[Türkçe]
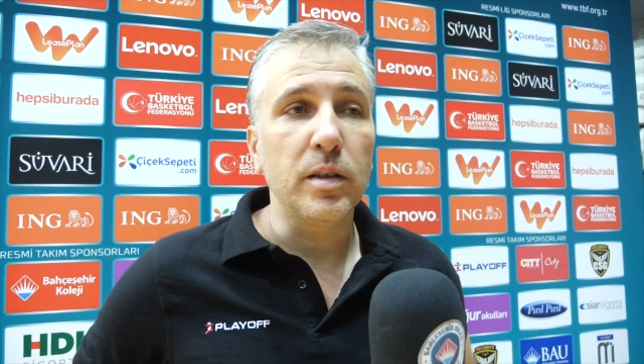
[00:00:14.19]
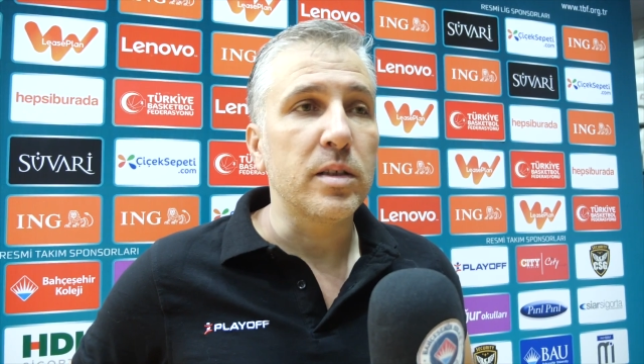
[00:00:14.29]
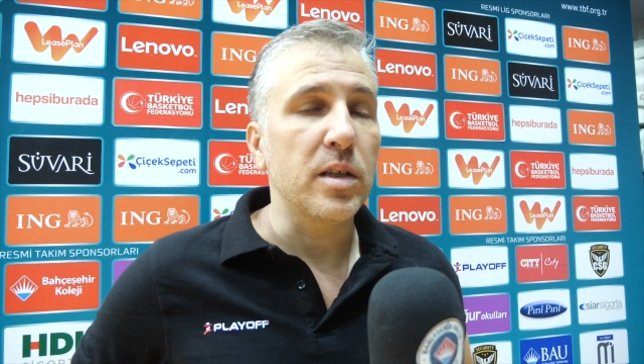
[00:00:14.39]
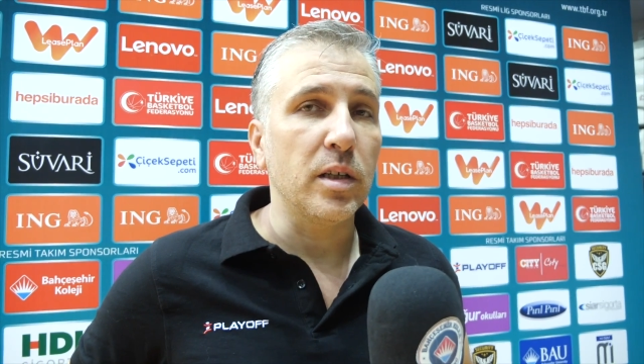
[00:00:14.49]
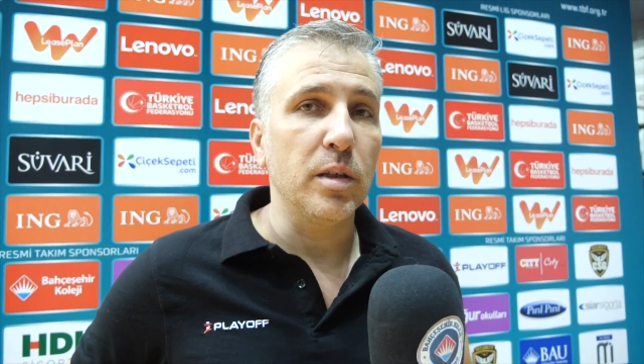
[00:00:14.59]

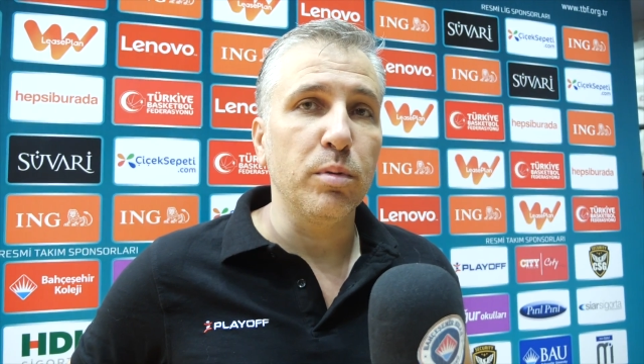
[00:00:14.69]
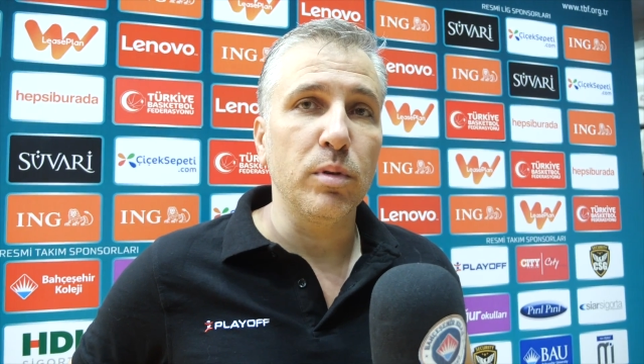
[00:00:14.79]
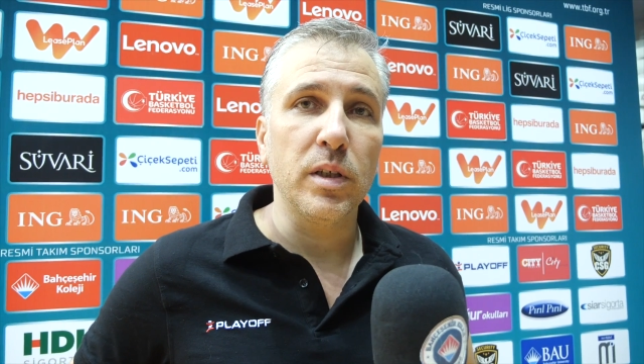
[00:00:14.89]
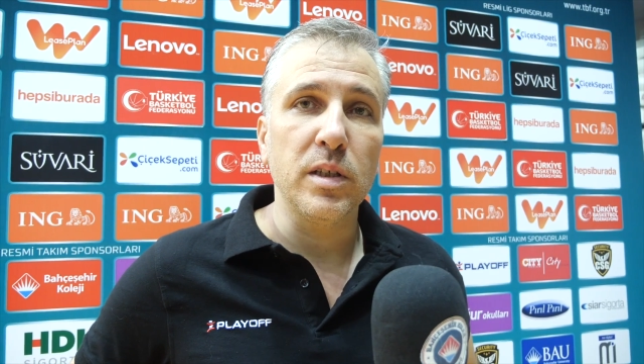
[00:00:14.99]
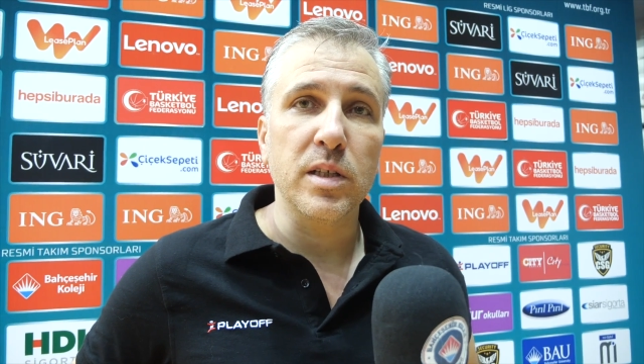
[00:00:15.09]
sahada
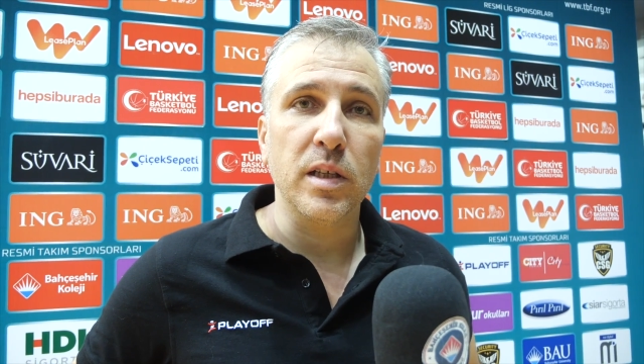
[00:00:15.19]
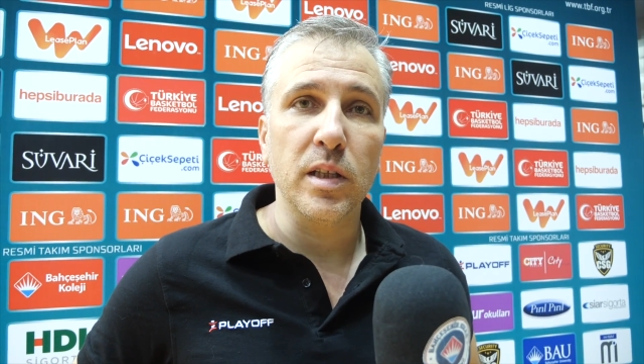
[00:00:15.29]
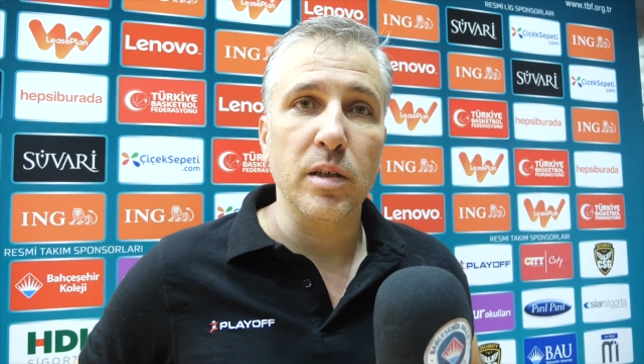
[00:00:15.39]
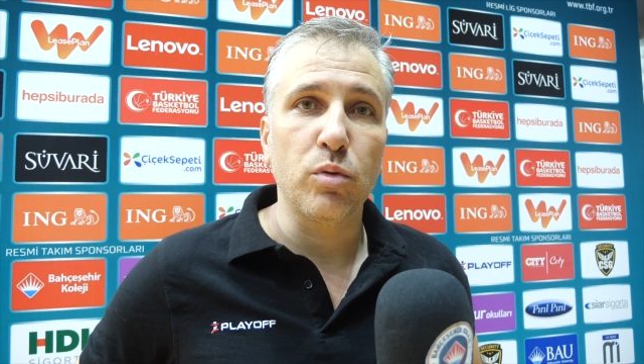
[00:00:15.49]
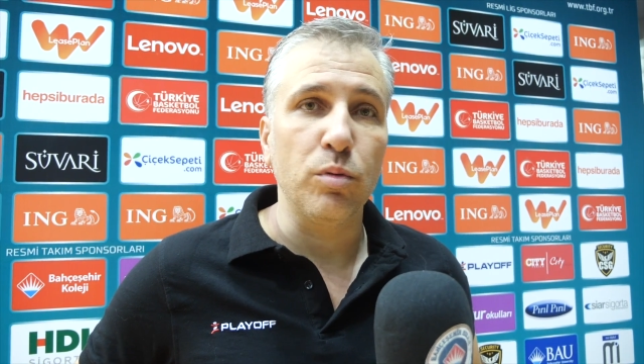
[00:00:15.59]
bulunan
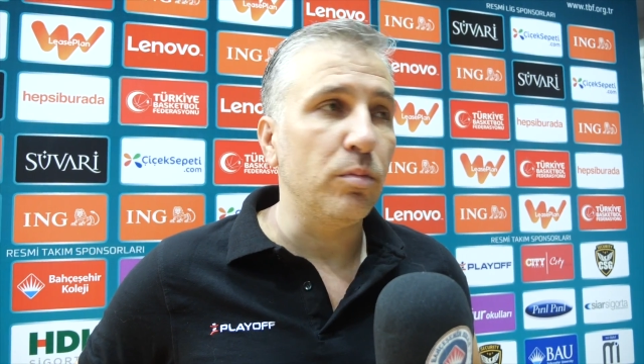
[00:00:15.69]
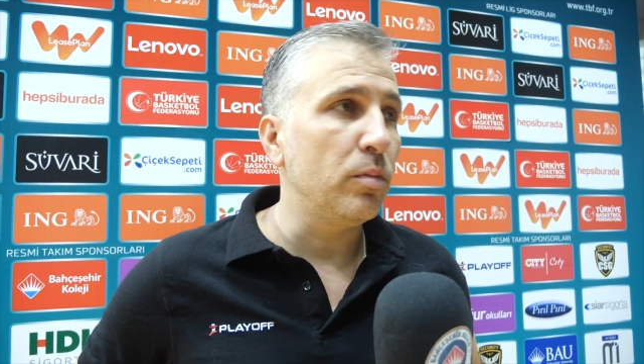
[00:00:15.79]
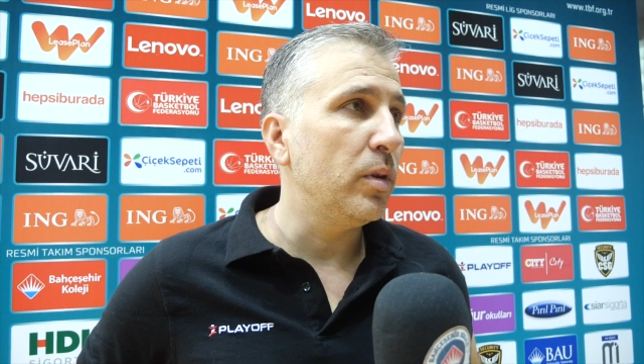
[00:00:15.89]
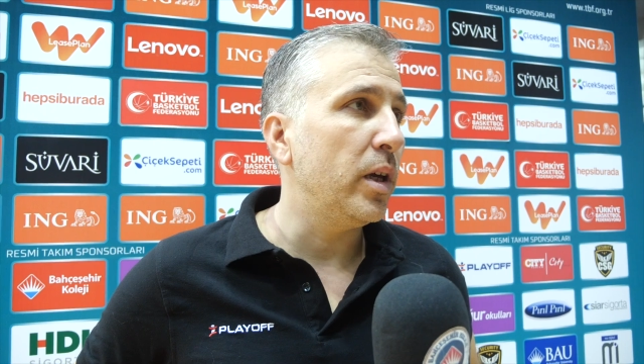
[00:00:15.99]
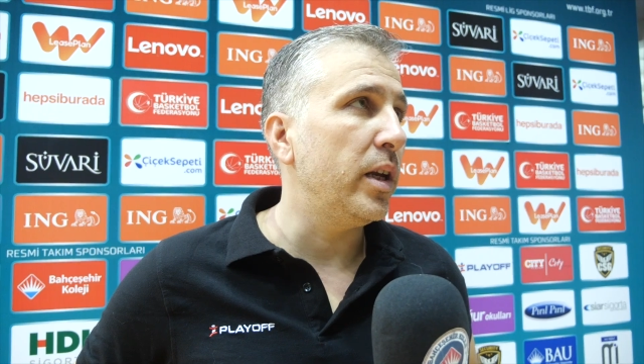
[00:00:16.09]
insanlar tüm
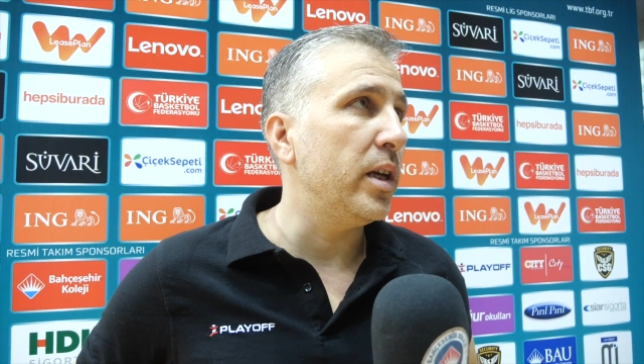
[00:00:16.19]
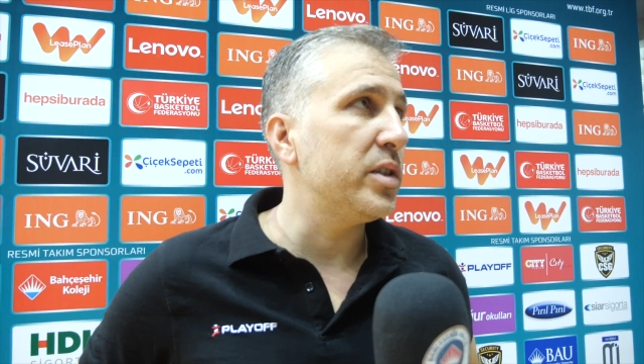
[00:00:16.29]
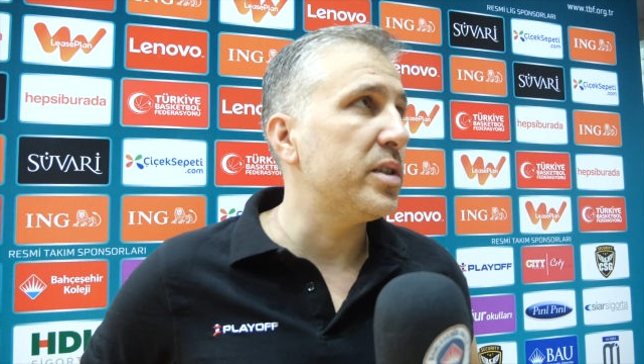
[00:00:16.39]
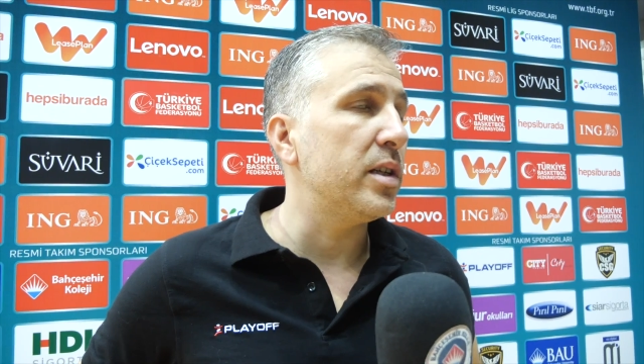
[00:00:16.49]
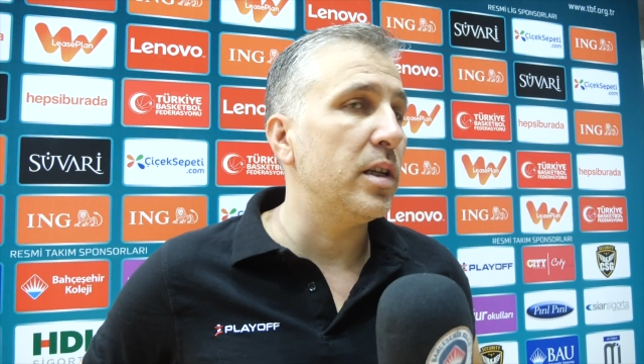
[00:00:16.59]

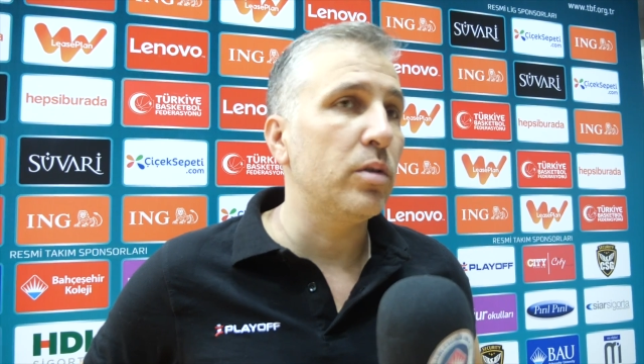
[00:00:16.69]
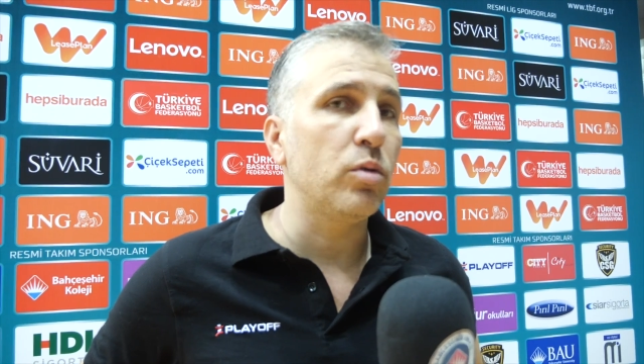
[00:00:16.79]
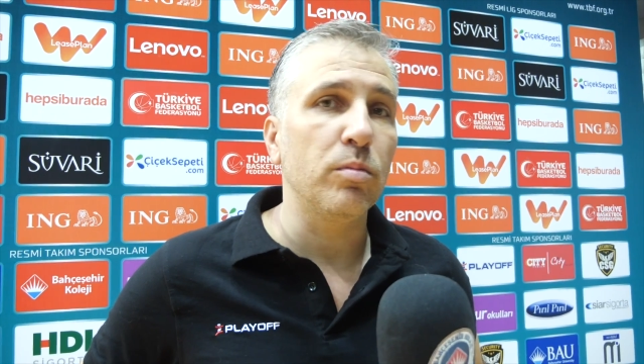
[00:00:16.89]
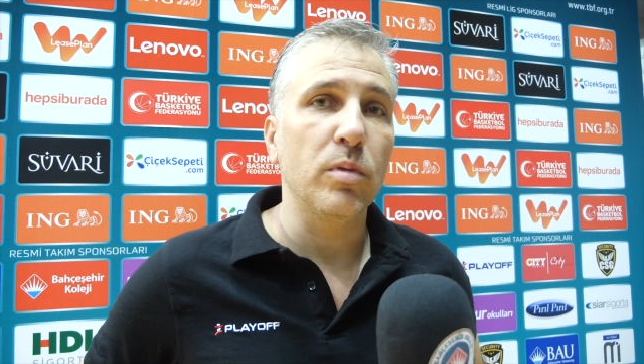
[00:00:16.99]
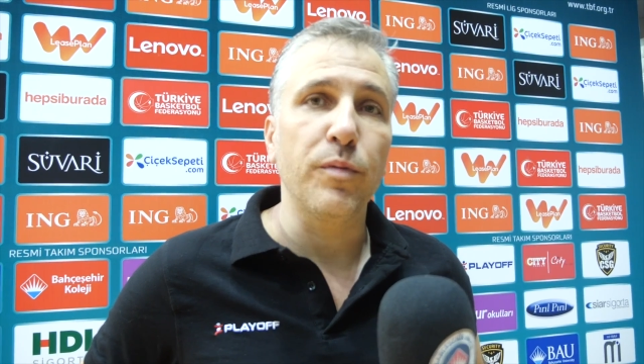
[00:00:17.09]
enerjisiyle
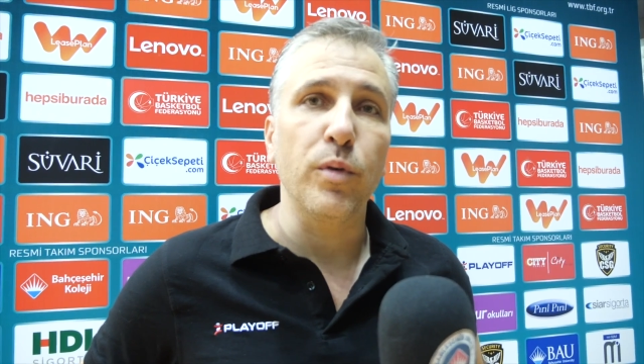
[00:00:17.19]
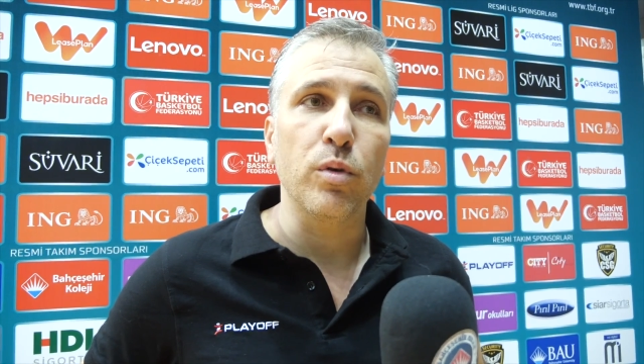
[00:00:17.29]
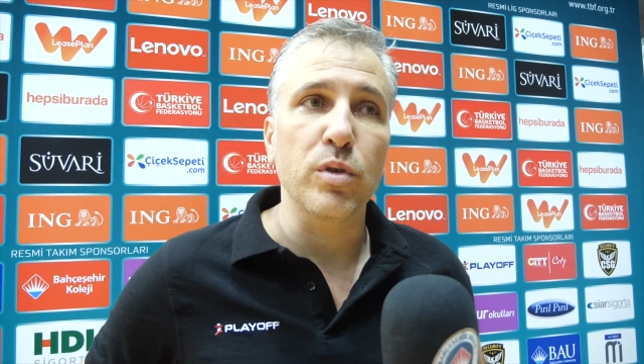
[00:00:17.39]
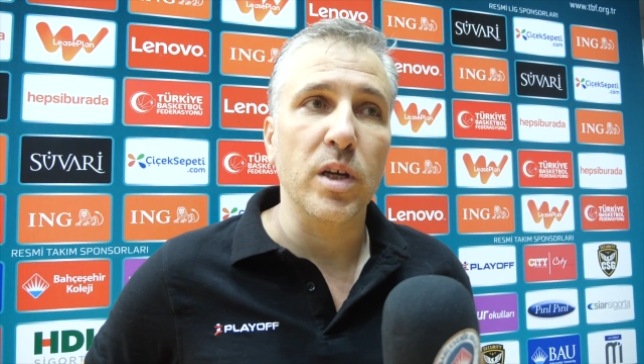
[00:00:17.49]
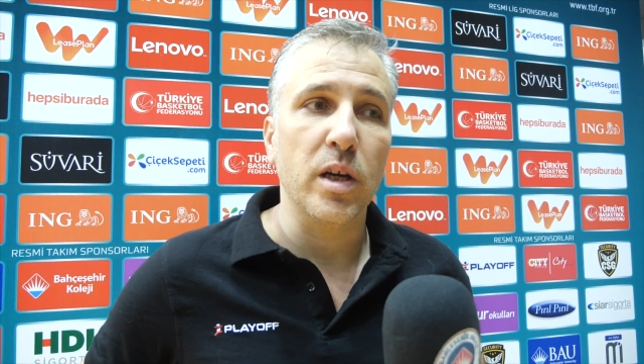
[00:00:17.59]
tüm
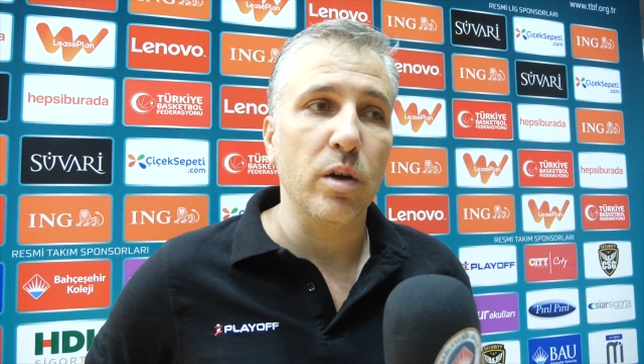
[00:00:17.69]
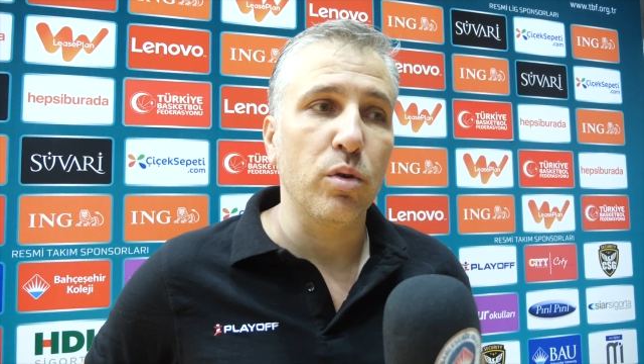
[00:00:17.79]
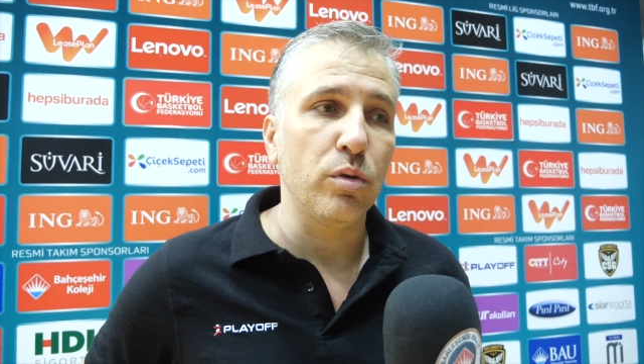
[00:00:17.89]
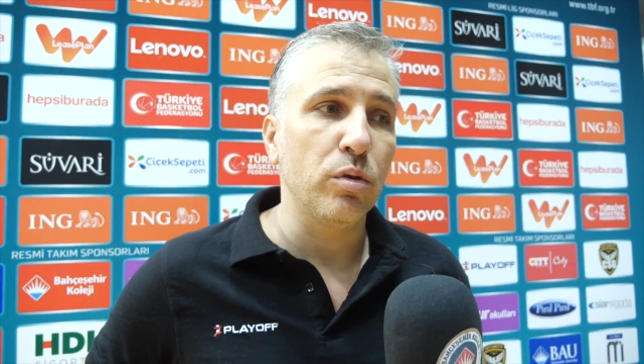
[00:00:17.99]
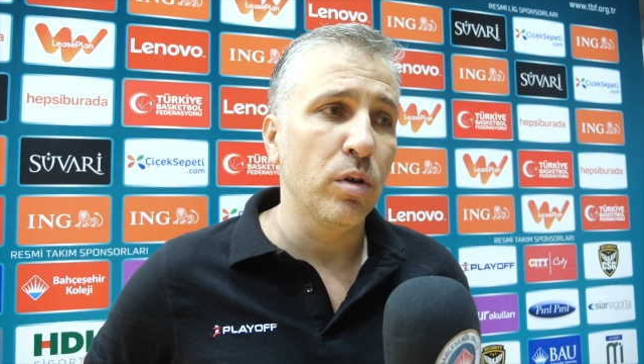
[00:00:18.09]
eforunu sahaya
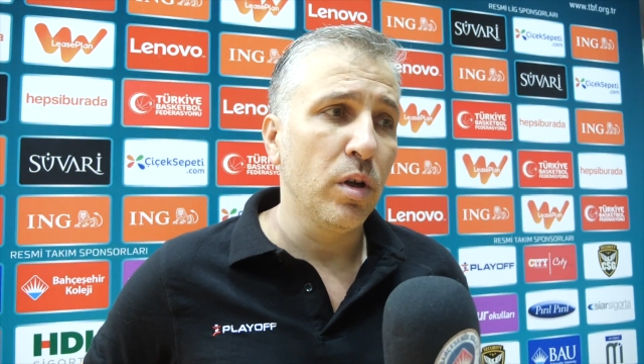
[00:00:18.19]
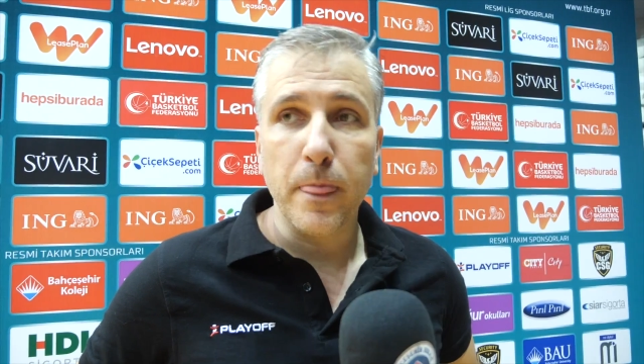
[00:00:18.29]
koydu.